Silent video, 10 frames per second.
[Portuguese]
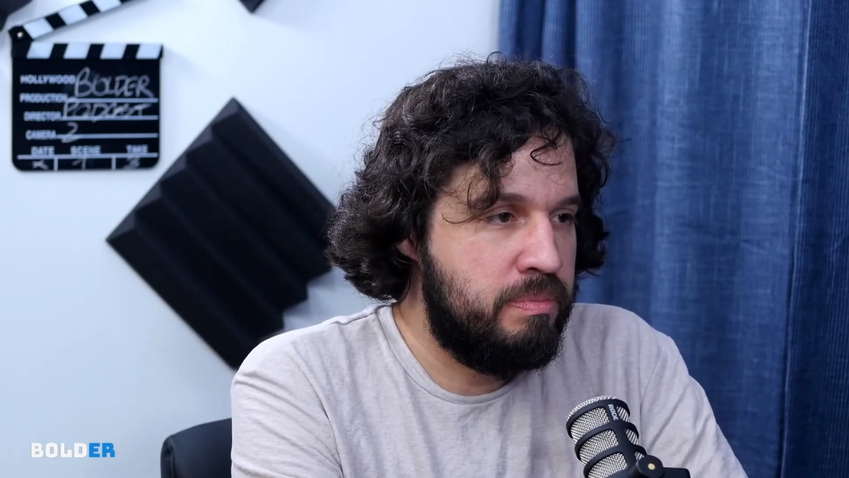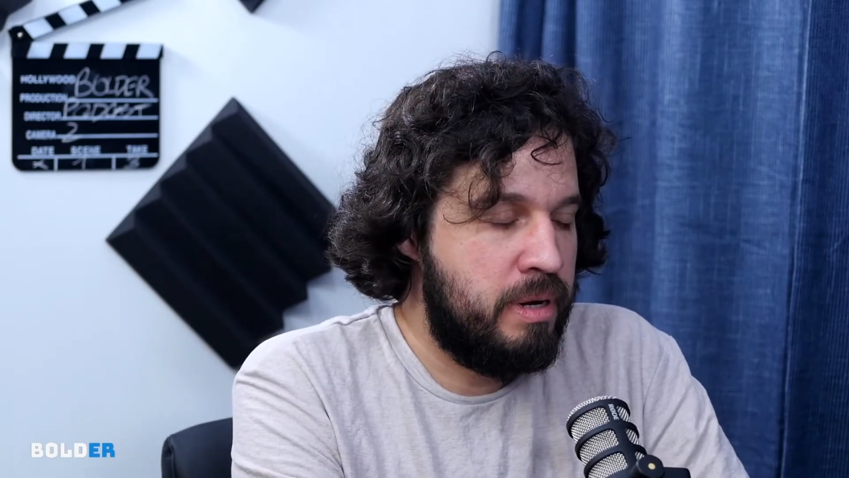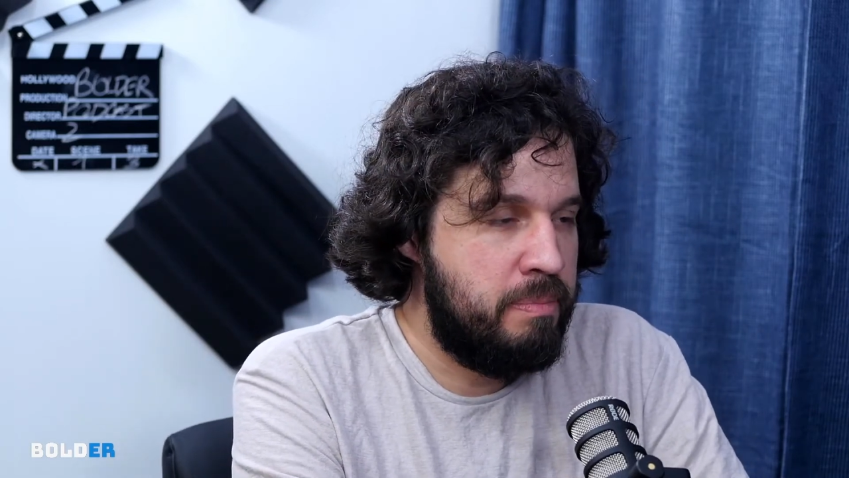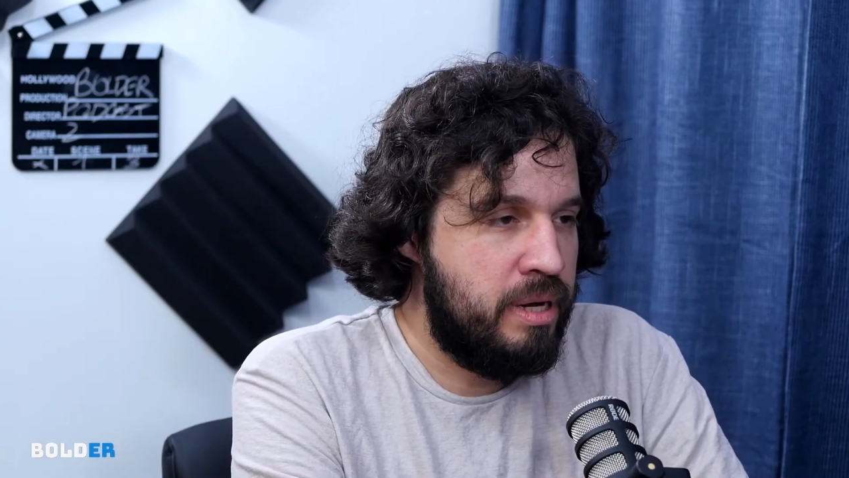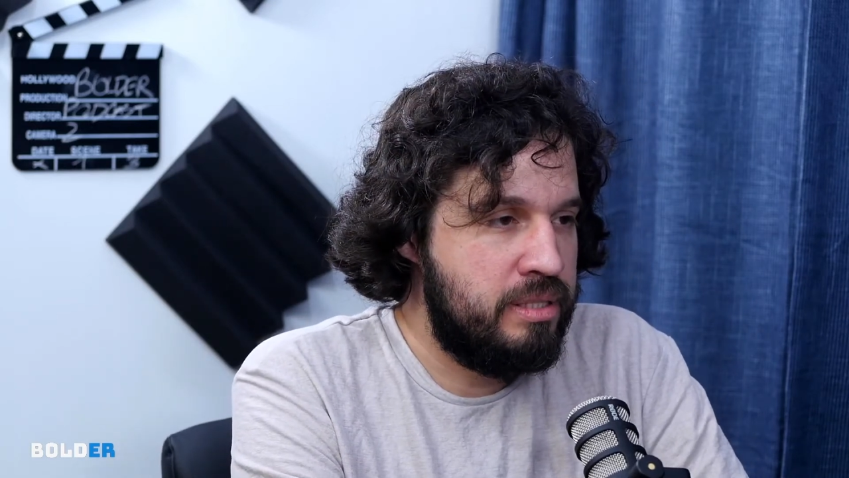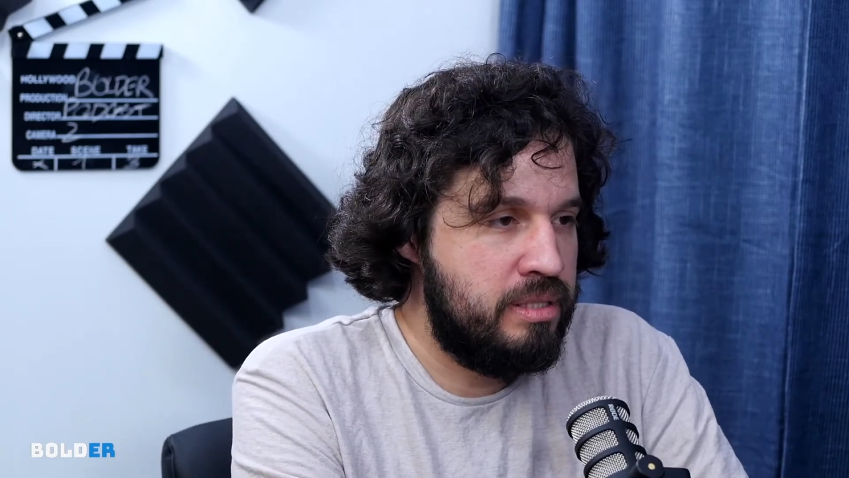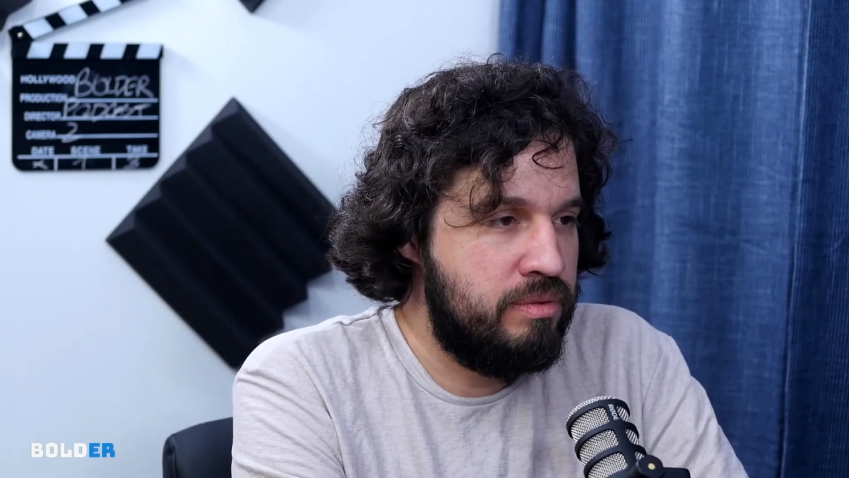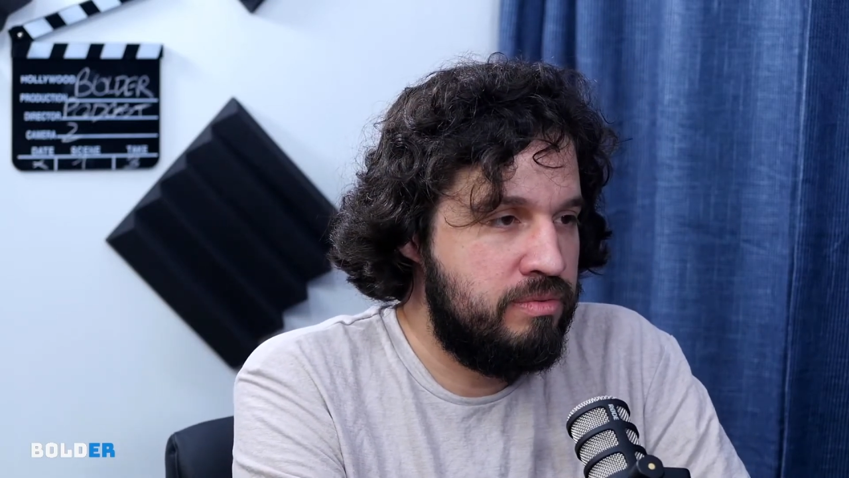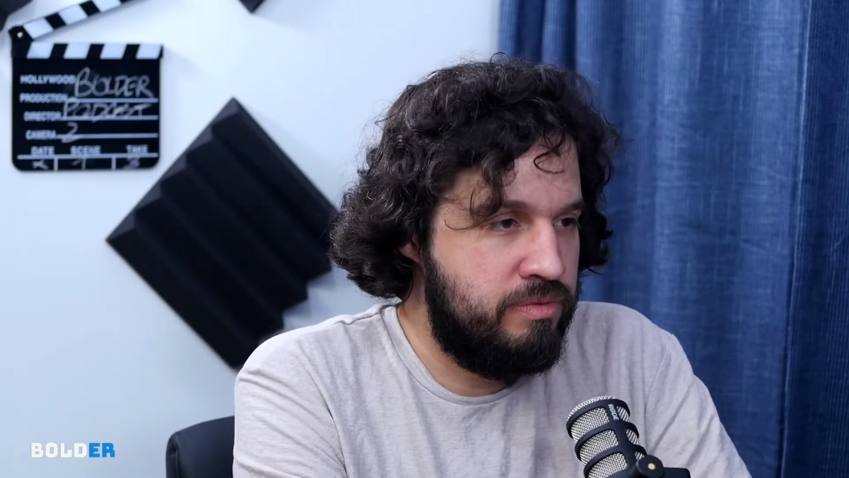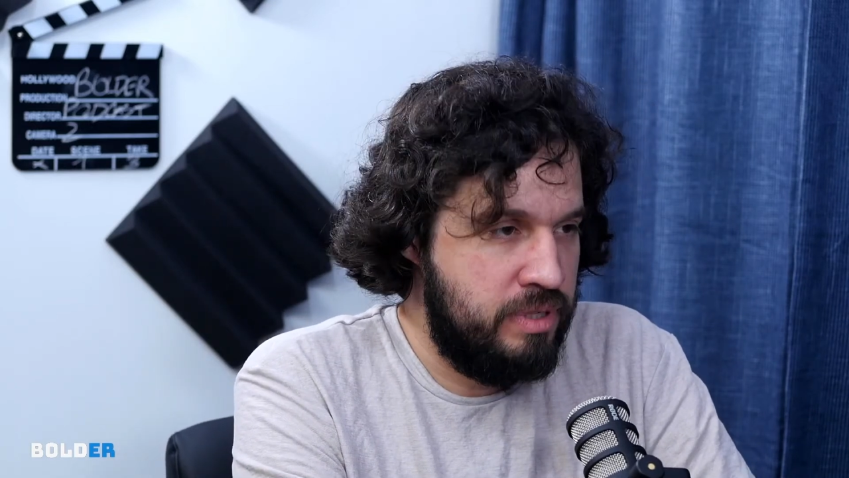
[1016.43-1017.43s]

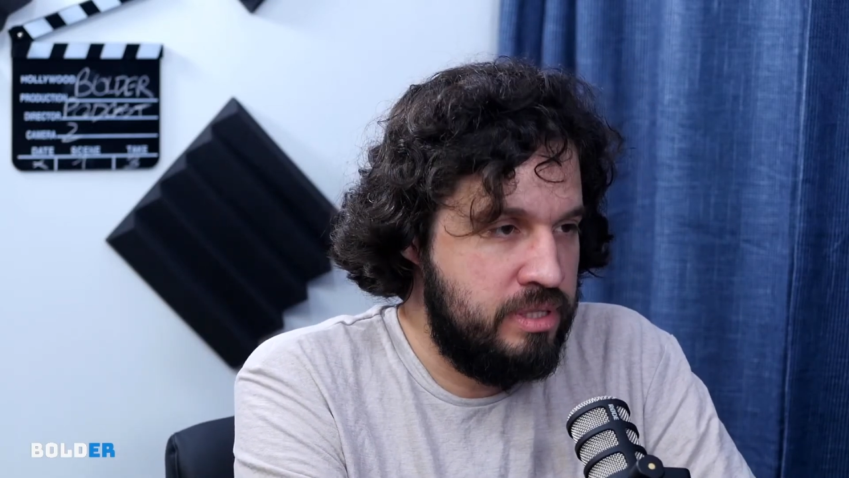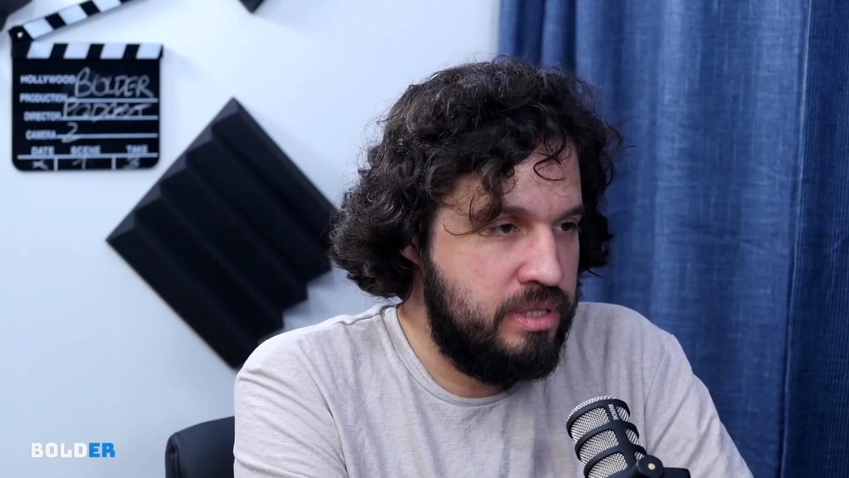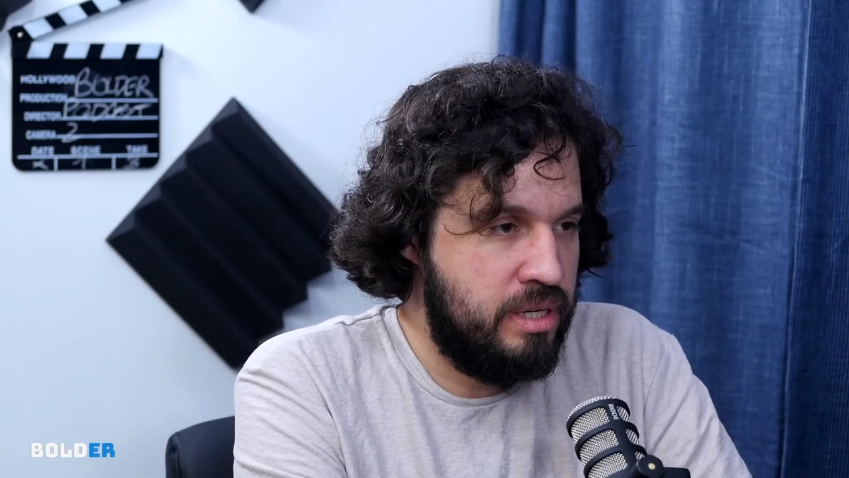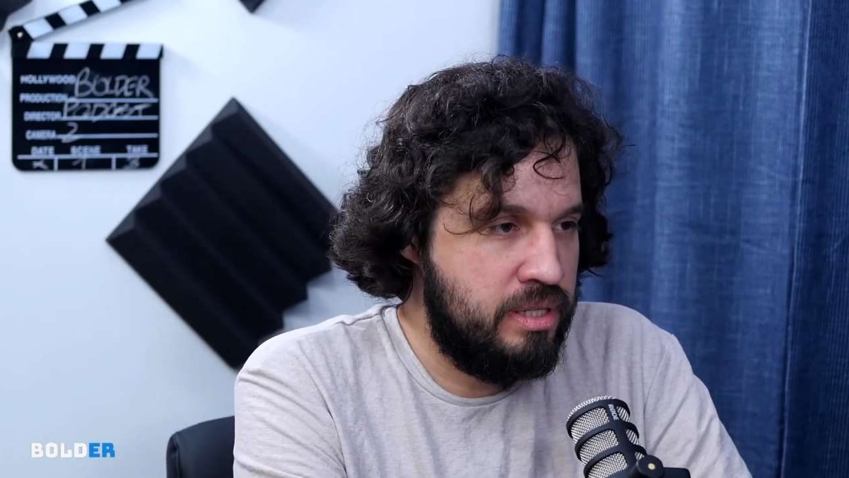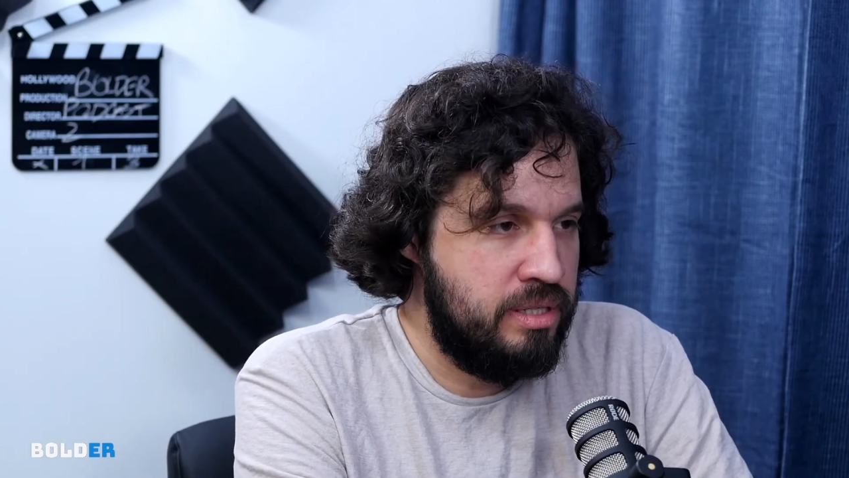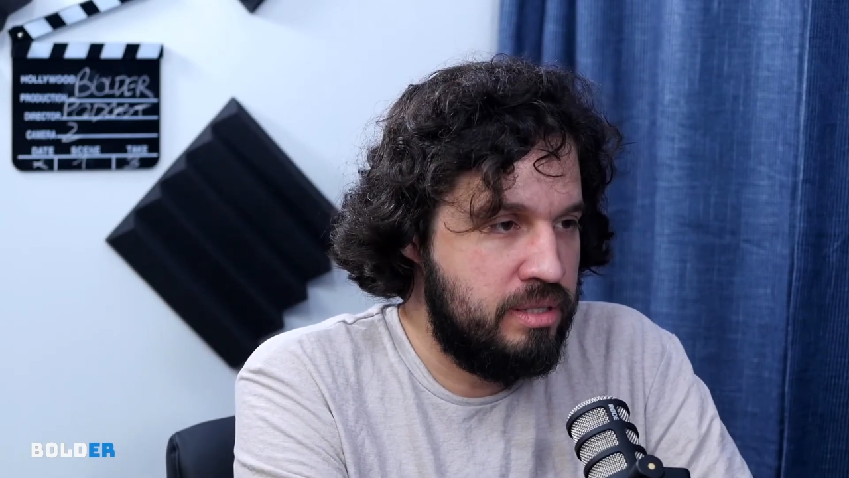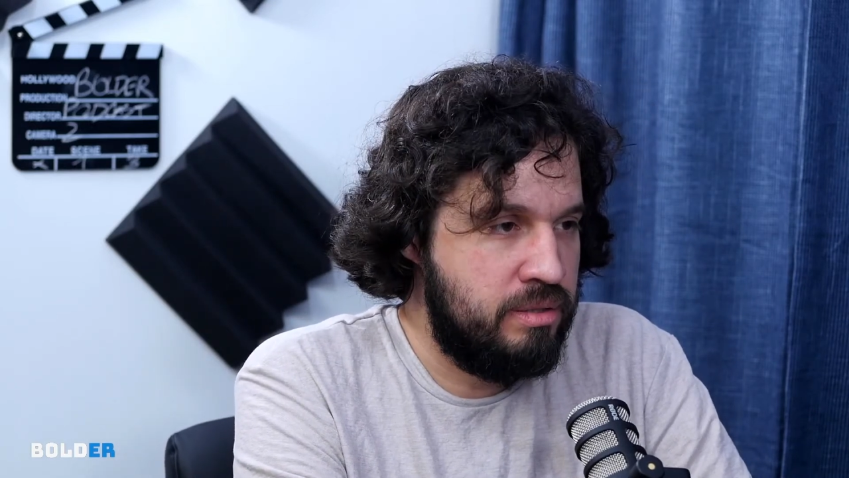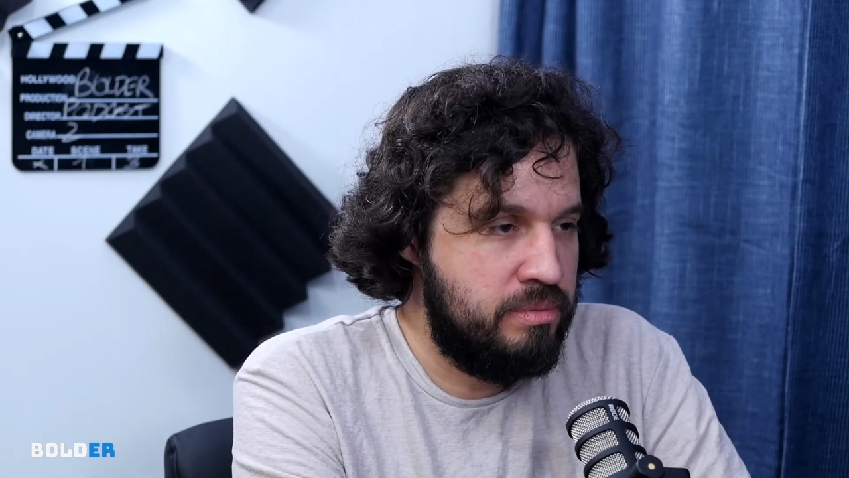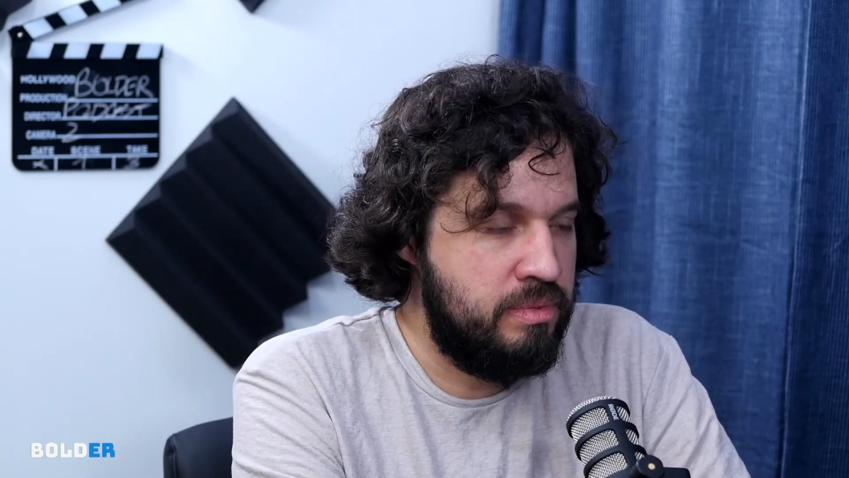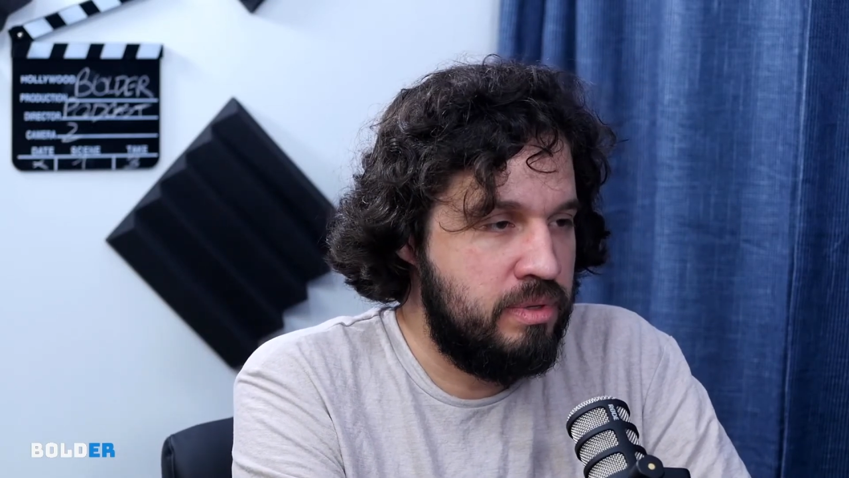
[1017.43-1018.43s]
preparação física, né?
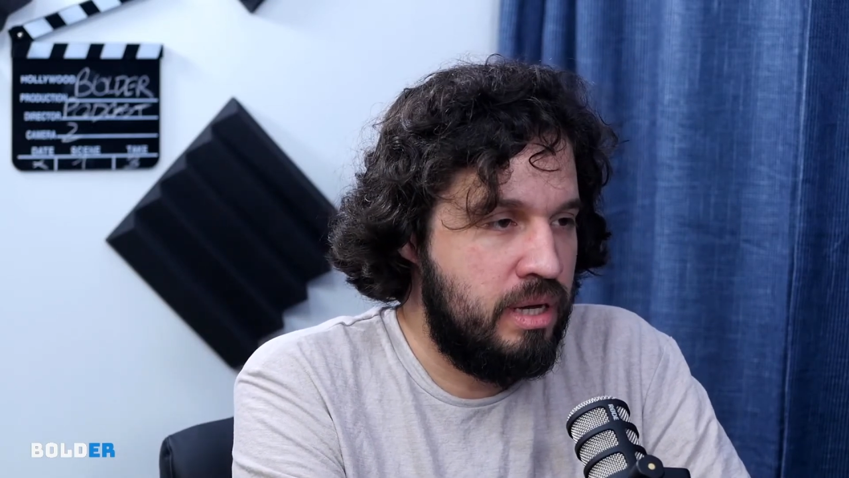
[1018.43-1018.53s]
Isso.